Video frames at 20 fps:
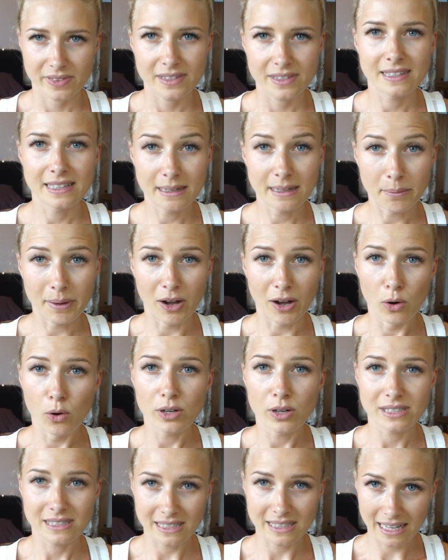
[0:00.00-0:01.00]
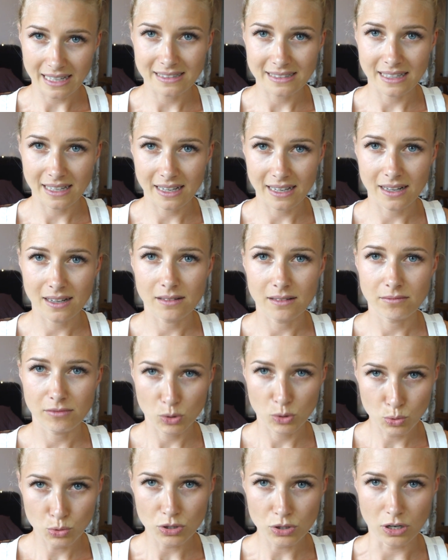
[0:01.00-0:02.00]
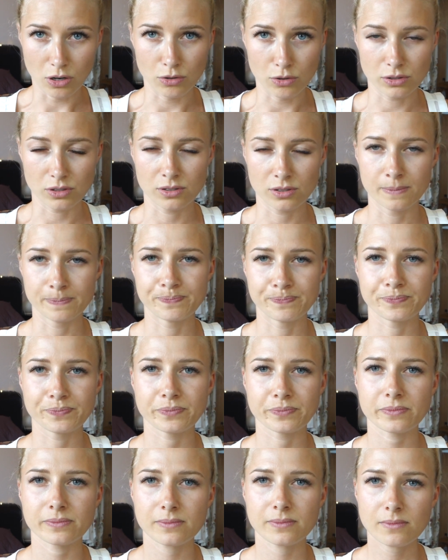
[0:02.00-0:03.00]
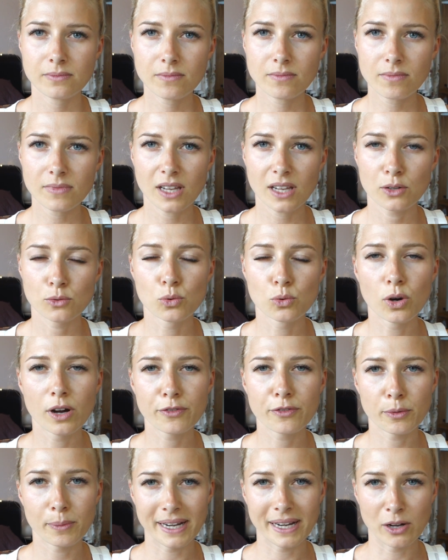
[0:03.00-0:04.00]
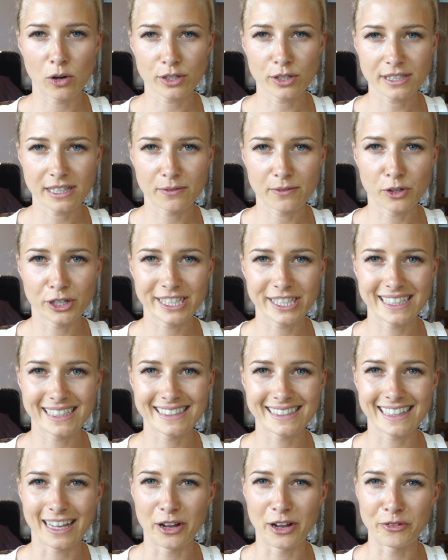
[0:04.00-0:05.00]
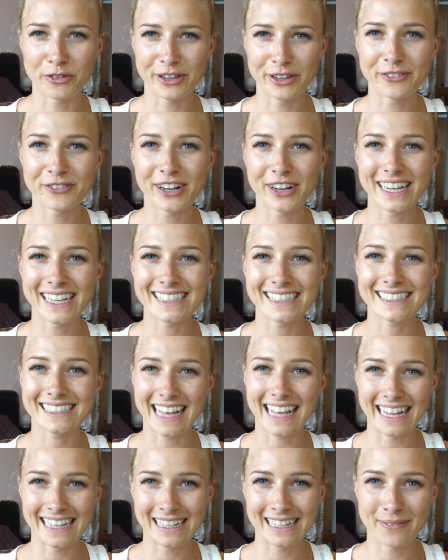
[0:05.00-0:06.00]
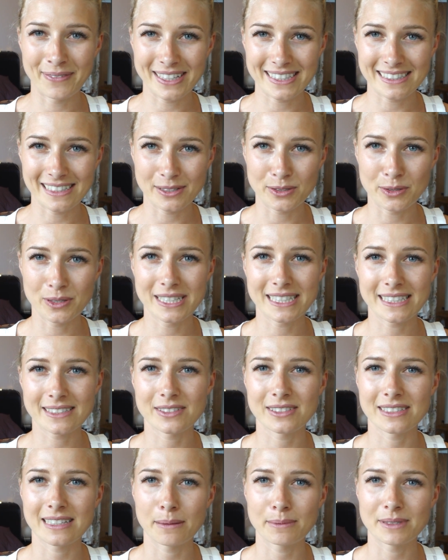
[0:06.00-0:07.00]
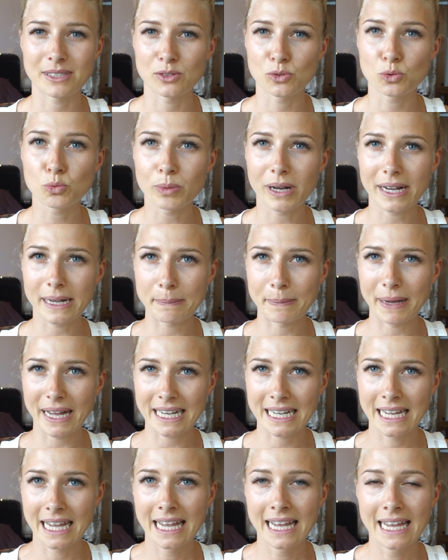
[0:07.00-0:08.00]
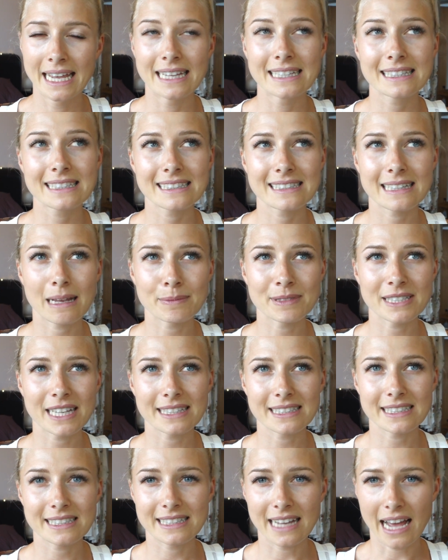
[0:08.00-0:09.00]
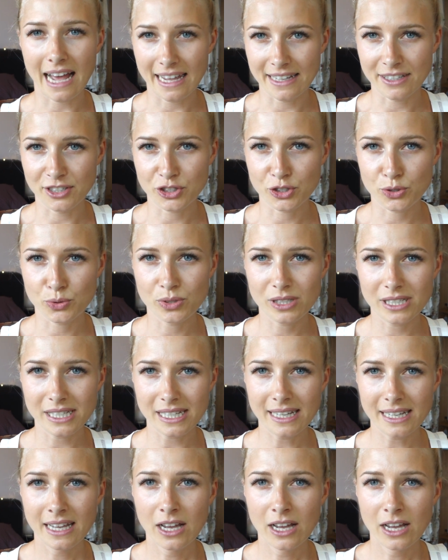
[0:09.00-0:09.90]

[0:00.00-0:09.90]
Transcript: sieht aber auch sehr, sehr gut aus. Nur für meine Hochzeit wollte ich jetzt auf jeden Fall, dass es einigermaßen natürlich ist und das haben sie super gemacht. Insgesamt saß ich da eine Stunde